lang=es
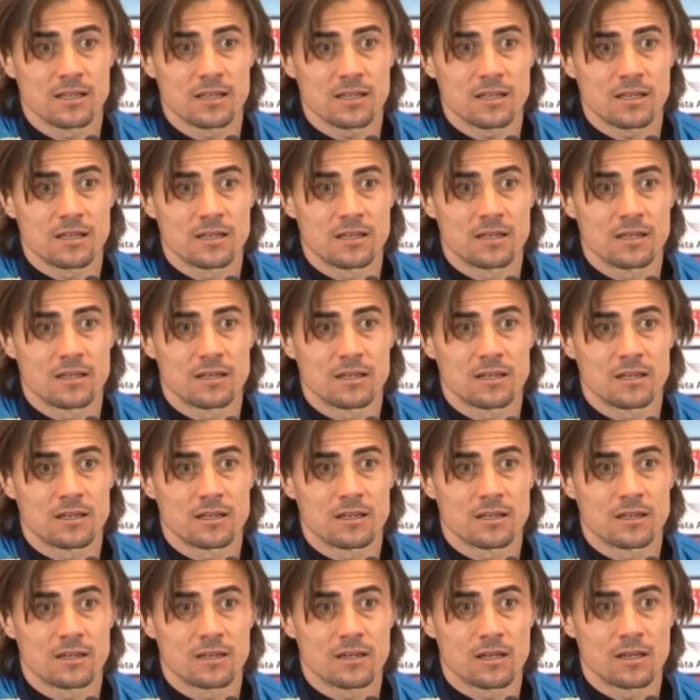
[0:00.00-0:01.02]

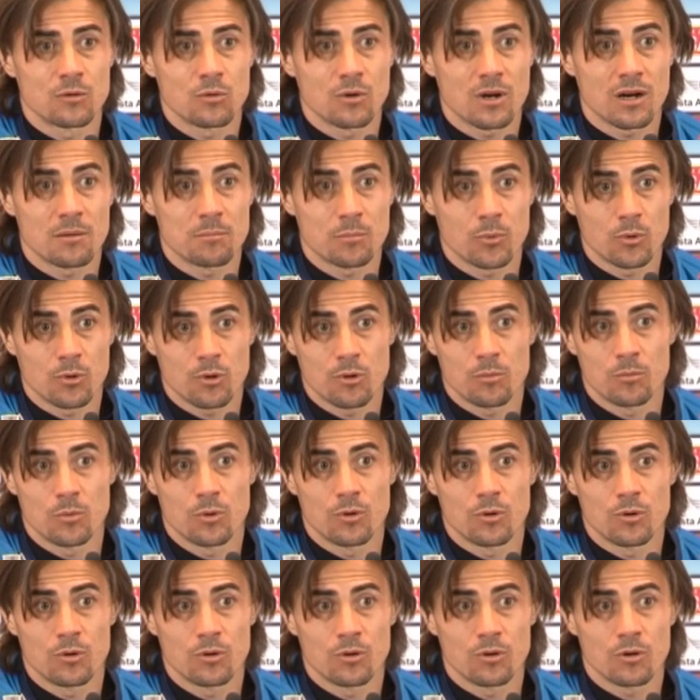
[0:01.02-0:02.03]
y en un campo
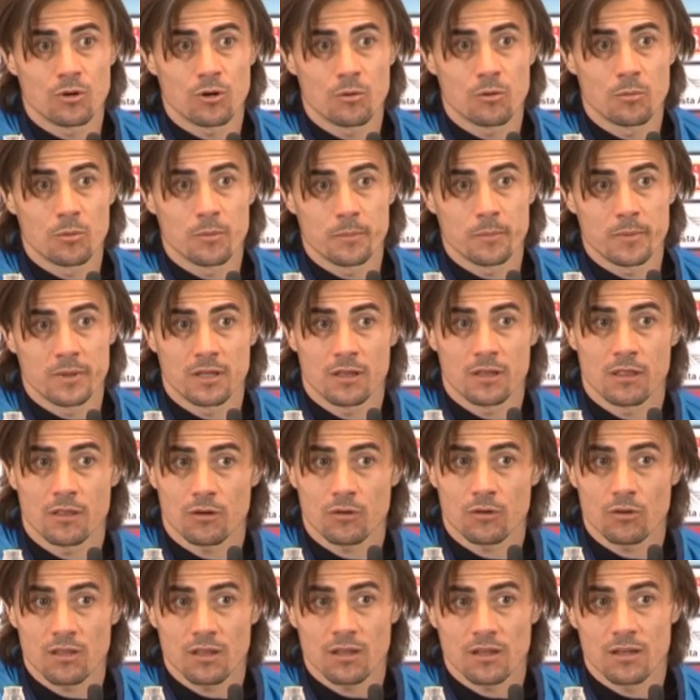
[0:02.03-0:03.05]
como, como
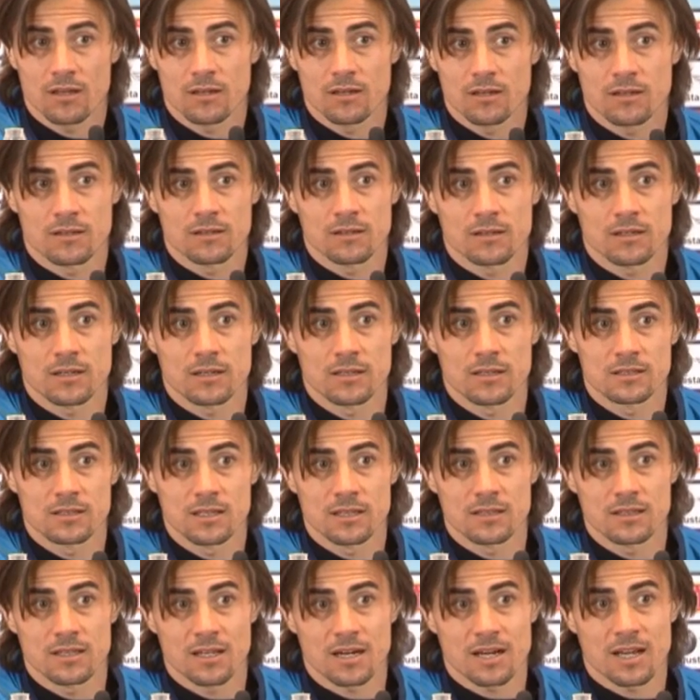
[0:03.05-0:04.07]
Mendizorroza
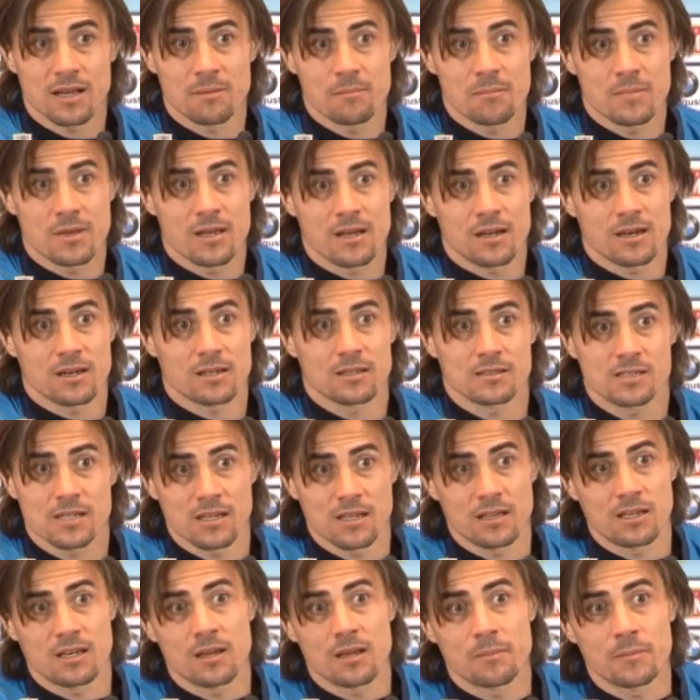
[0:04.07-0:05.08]
intentar cambiar
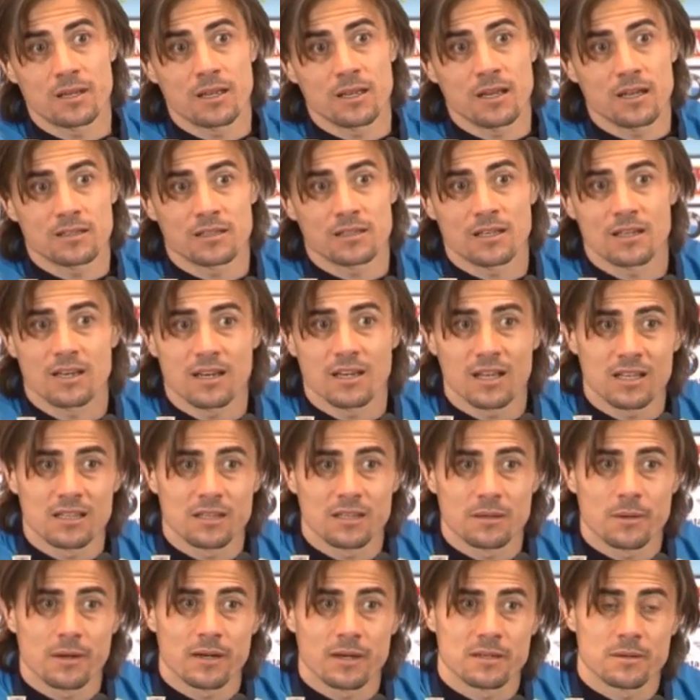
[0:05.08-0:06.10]
esa dinámica tan
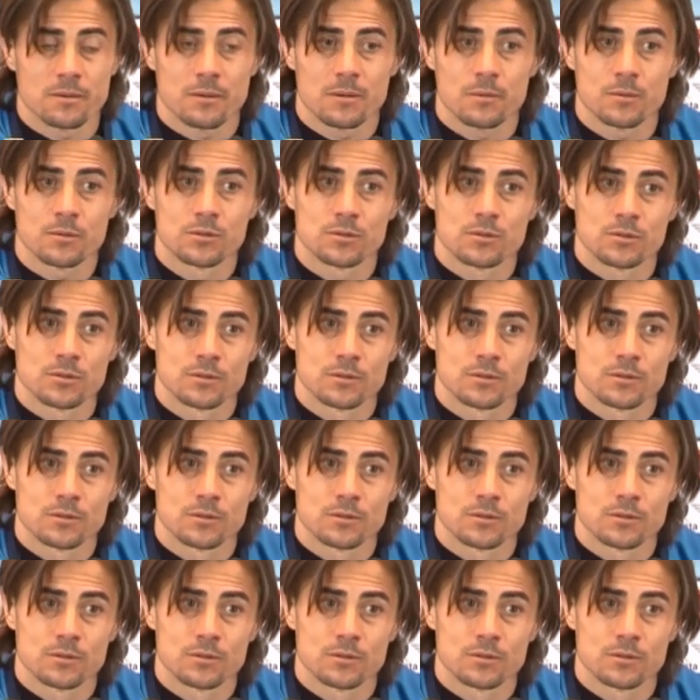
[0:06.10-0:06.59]
negativa que llevamos.